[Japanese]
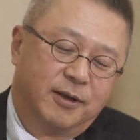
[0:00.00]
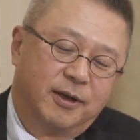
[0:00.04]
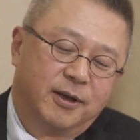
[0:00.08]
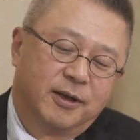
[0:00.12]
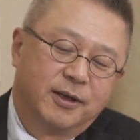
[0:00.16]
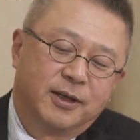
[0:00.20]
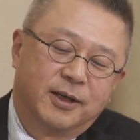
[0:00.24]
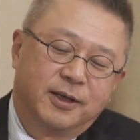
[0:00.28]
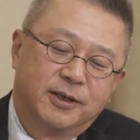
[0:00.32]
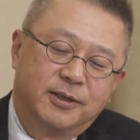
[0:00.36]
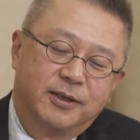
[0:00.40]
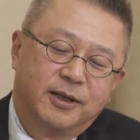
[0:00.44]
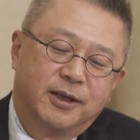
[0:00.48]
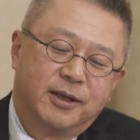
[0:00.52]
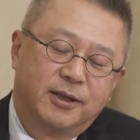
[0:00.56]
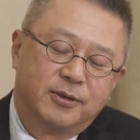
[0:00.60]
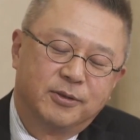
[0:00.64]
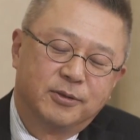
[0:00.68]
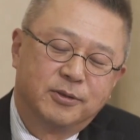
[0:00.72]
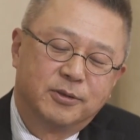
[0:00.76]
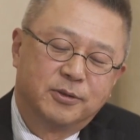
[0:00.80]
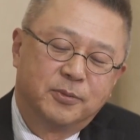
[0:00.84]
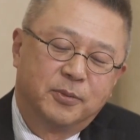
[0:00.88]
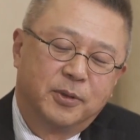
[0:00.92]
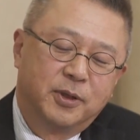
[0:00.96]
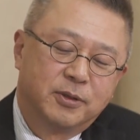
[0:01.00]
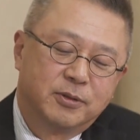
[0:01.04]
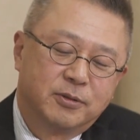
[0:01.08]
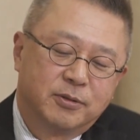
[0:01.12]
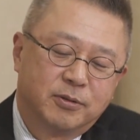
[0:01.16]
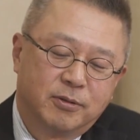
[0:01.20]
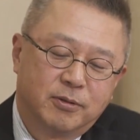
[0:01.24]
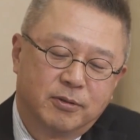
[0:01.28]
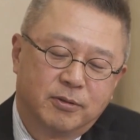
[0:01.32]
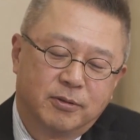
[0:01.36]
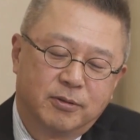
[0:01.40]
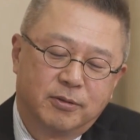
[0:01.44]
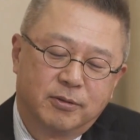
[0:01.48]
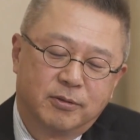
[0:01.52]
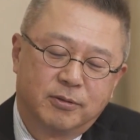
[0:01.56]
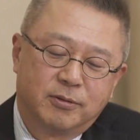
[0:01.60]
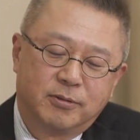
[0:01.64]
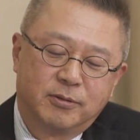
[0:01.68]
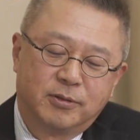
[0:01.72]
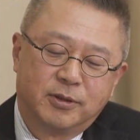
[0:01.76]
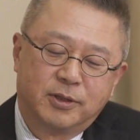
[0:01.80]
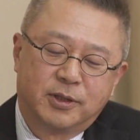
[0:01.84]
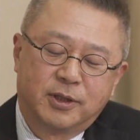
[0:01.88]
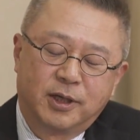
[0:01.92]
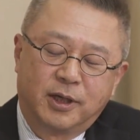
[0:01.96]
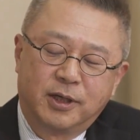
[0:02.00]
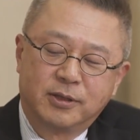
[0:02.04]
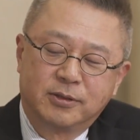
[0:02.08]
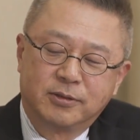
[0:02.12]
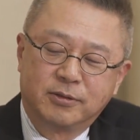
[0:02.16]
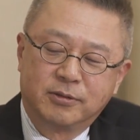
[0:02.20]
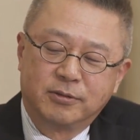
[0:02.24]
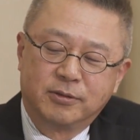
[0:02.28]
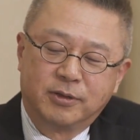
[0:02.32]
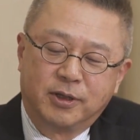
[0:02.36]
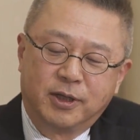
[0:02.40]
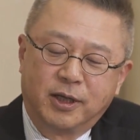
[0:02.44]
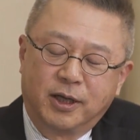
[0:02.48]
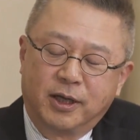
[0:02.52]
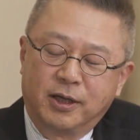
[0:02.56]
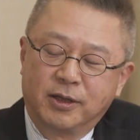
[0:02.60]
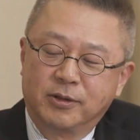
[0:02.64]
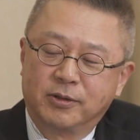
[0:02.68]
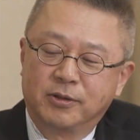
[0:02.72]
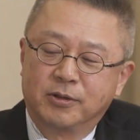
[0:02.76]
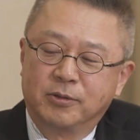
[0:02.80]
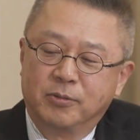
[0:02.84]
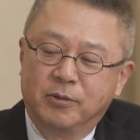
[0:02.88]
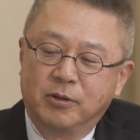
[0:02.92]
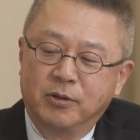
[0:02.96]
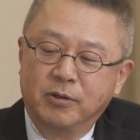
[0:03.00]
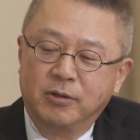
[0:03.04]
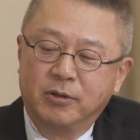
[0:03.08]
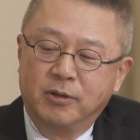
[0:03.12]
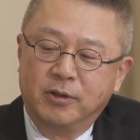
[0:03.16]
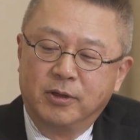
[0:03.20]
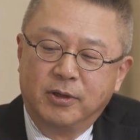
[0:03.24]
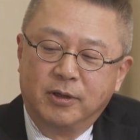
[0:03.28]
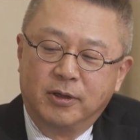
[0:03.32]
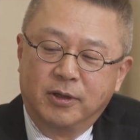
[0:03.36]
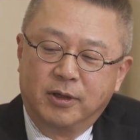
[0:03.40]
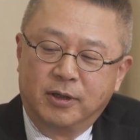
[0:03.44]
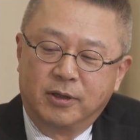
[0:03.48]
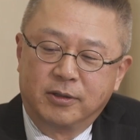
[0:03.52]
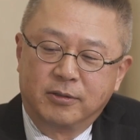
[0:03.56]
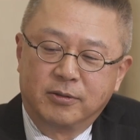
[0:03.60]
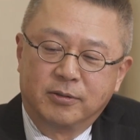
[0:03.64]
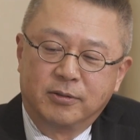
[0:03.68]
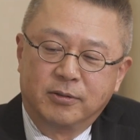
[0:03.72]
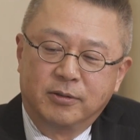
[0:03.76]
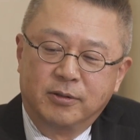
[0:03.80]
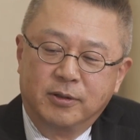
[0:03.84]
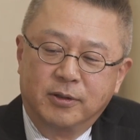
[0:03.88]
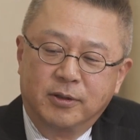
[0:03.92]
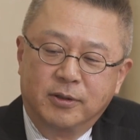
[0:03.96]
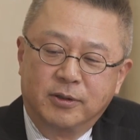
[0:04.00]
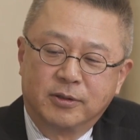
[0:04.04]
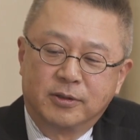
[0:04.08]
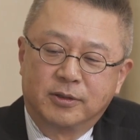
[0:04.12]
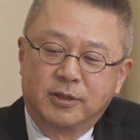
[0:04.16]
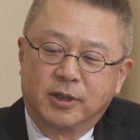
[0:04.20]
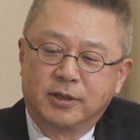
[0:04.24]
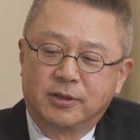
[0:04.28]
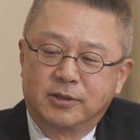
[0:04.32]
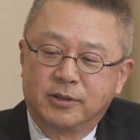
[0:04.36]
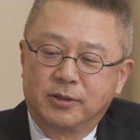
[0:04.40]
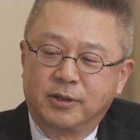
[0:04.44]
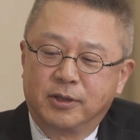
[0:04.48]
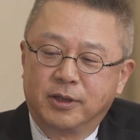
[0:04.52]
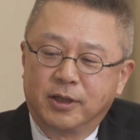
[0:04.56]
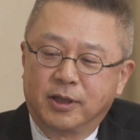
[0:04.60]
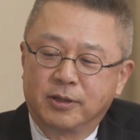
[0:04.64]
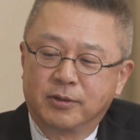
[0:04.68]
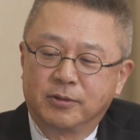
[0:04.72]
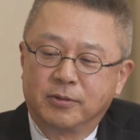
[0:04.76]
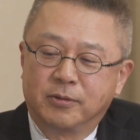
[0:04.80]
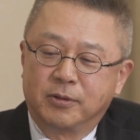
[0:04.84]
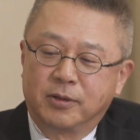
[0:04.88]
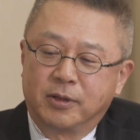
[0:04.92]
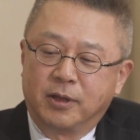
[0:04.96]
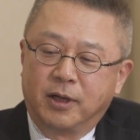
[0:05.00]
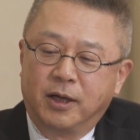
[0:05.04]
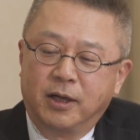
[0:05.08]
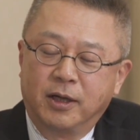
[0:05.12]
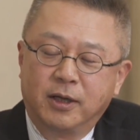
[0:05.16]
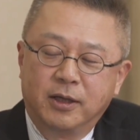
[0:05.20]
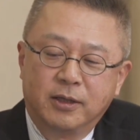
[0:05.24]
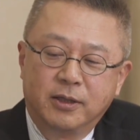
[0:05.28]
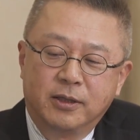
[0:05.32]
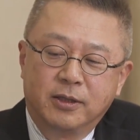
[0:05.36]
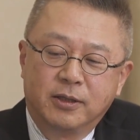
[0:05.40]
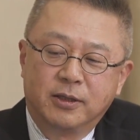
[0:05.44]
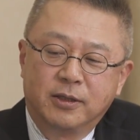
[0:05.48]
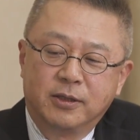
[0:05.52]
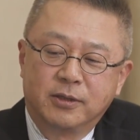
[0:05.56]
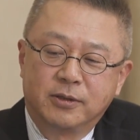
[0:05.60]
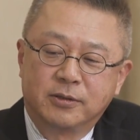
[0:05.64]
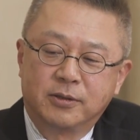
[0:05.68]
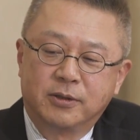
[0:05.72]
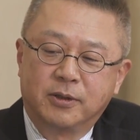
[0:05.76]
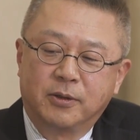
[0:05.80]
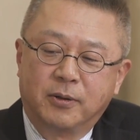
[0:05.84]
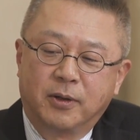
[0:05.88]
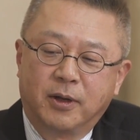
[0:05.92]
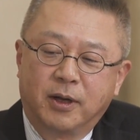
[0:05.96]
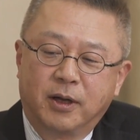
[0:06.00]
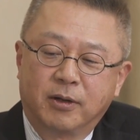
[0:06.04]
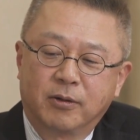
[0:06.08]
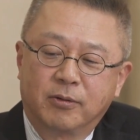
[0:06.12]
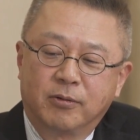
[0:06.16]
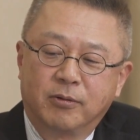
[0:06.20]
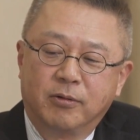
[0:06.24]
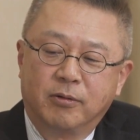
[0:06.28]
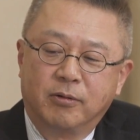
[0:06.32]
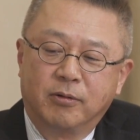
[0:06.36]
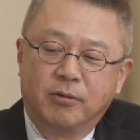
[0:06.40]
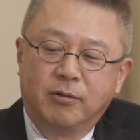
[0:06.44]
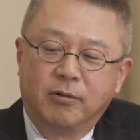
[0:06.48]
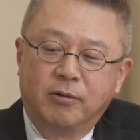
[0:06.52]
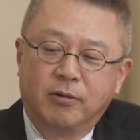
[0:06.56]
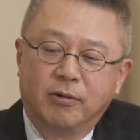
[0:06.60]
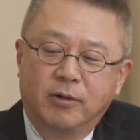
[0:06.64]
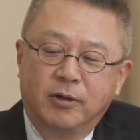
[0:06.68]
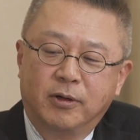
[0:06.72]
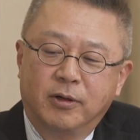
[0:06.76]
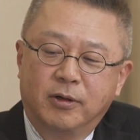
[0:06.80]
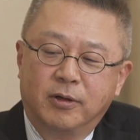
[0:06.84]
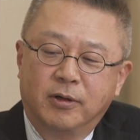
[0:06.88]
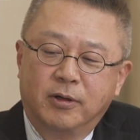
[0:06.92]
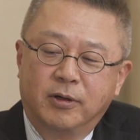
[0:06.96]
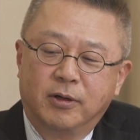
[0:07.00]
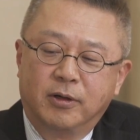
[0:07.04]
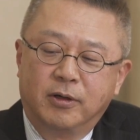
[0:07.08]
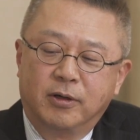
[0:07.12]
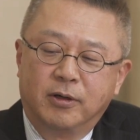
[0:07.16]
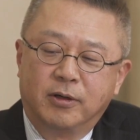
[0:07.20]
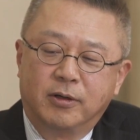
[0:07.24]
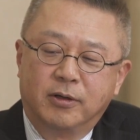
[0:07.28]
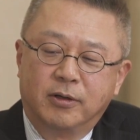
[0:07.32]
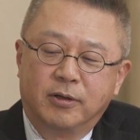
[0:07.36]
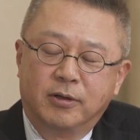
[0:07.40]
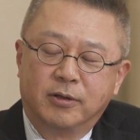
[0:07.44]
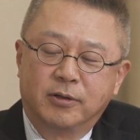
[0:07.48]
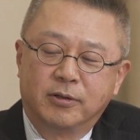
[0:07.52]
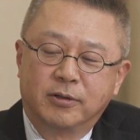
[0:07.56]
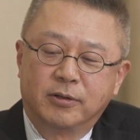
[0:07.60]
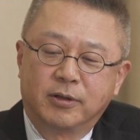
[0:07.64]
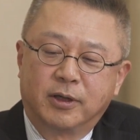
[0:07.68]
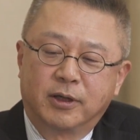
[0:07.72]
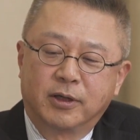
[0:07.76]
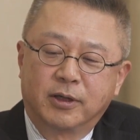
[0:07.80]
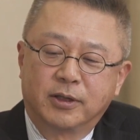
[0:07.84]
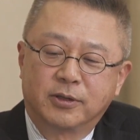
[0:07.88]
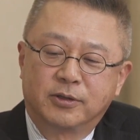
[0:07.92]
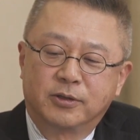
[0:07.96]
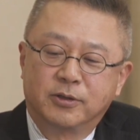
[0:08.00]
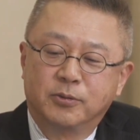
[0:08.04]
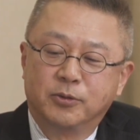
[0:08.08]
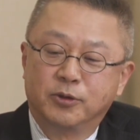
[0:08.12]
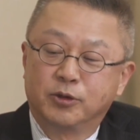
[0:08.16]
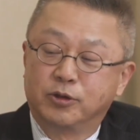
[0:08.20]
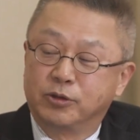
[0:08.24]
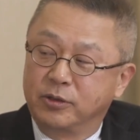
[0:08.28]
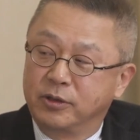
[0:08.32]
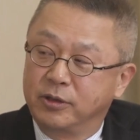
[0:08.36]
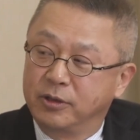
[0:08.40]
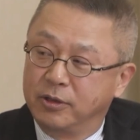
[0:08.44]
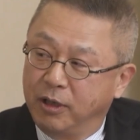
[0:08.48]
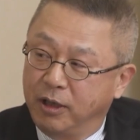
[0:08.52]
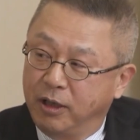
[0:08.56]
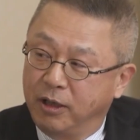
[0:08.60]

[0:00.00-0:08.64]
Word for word: 案外ね、ルーズベルトに対する批判よりも、あの、チャーチル批判の方が、イギリスでは、こう、うん、案外スムースに